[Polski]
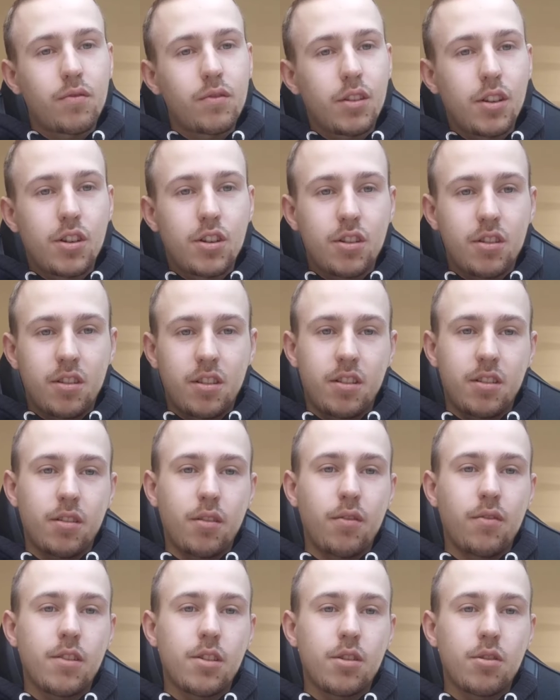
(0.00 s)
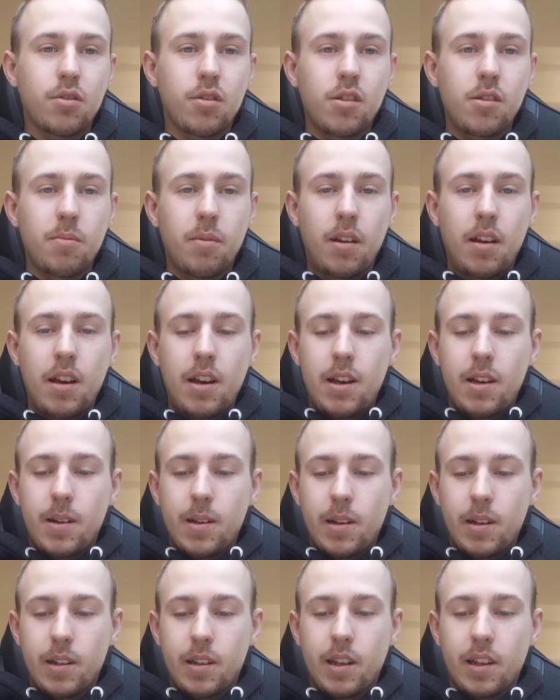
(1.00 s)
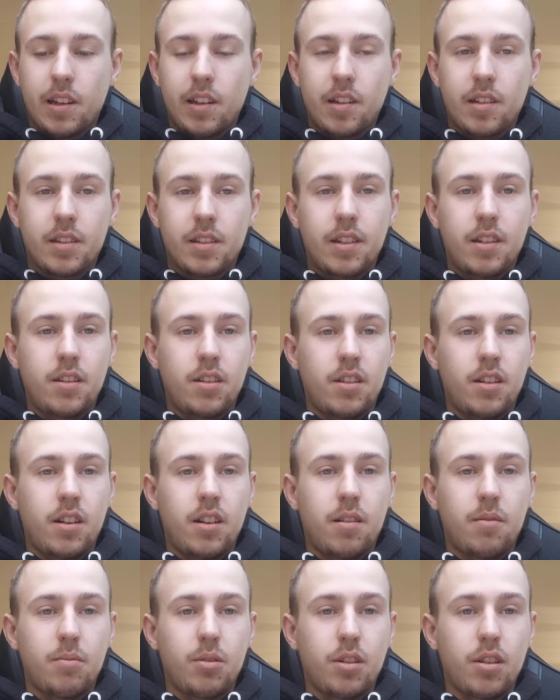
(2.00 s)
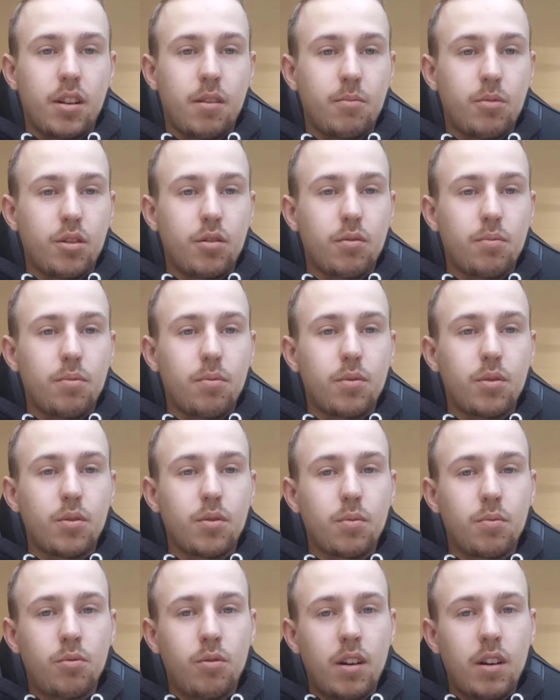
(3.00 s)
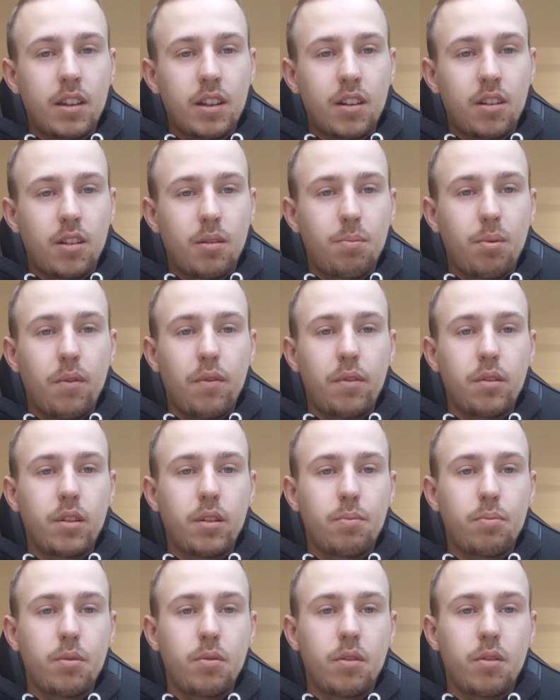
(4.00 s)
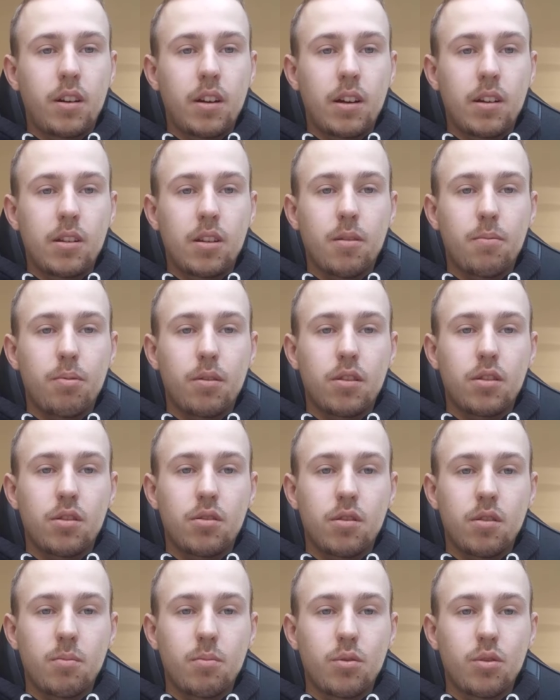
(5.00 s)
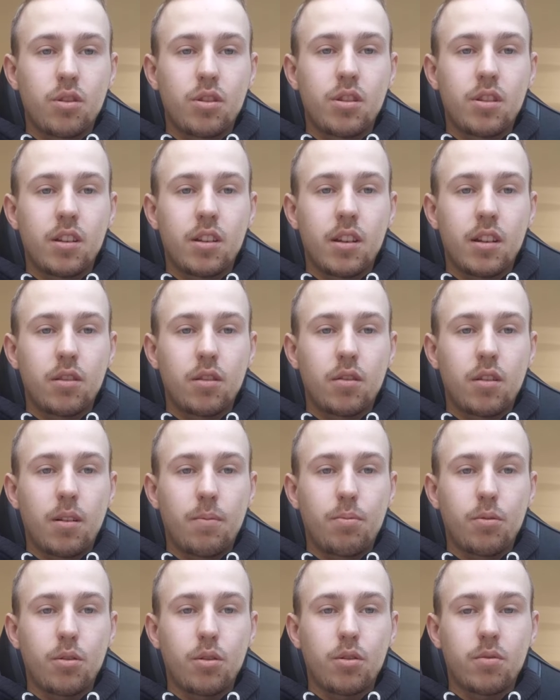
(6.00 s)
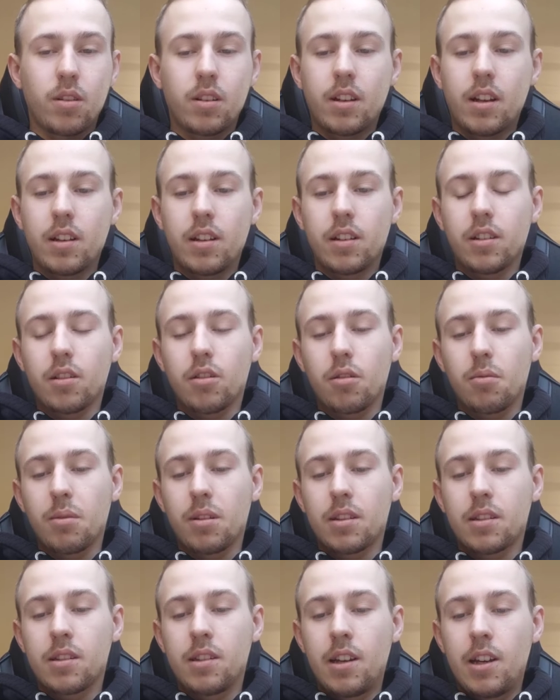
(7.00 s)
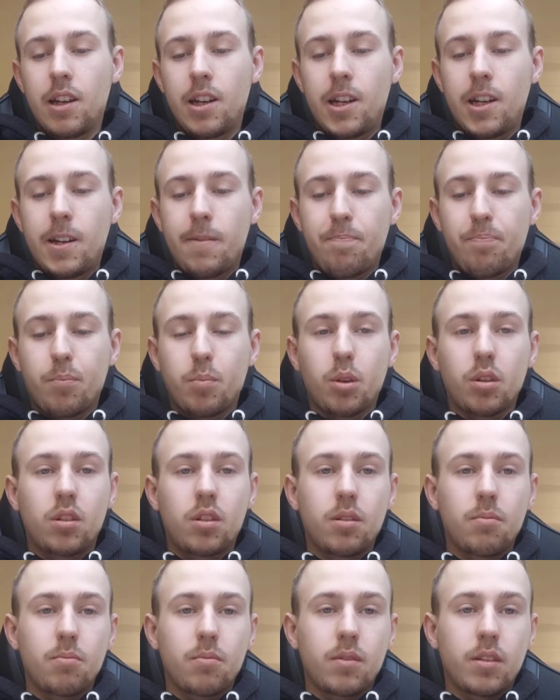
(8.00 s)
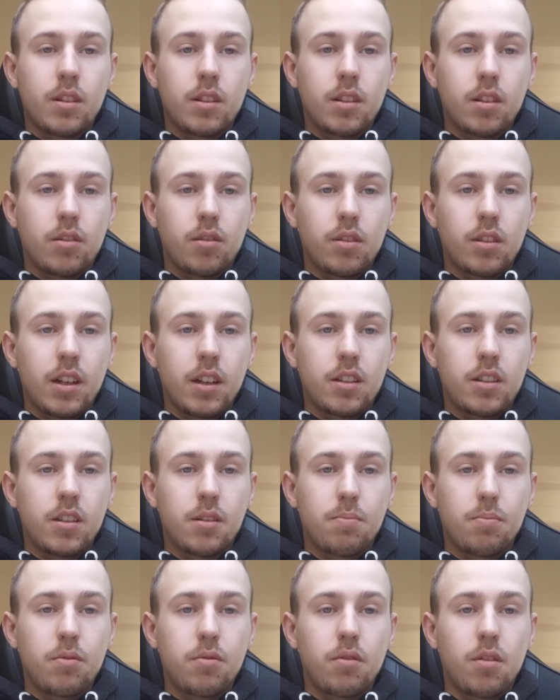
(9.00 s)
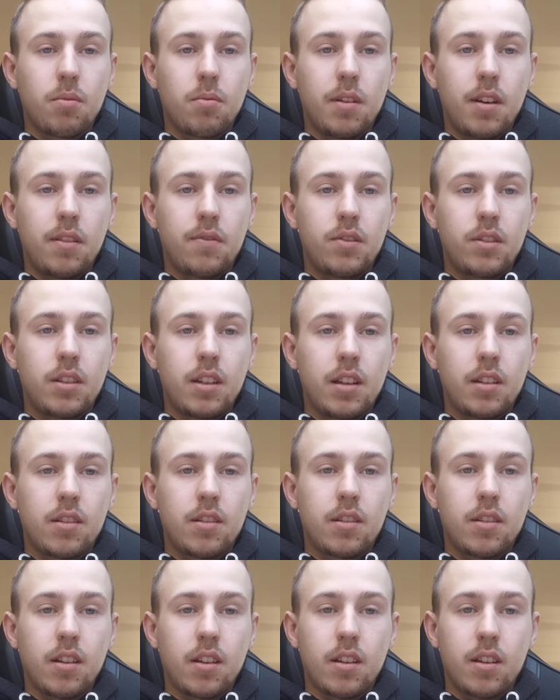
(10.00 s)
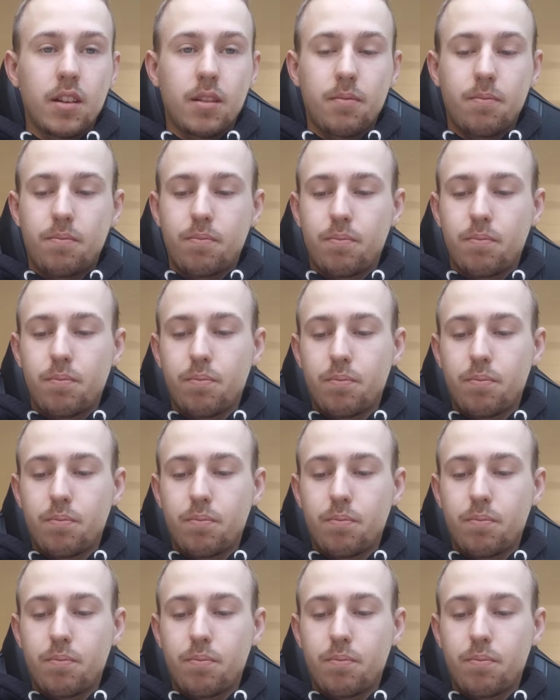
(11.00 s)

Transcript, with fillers: również nie zauważyłem, y, tak jak sędzia, myślałem, że to po prostu był atak typowo na piłkę, nie patrzyłem już gdzie ta noga poszła dalej, natomiast po tym y, kontakcie z piłką ewidentnie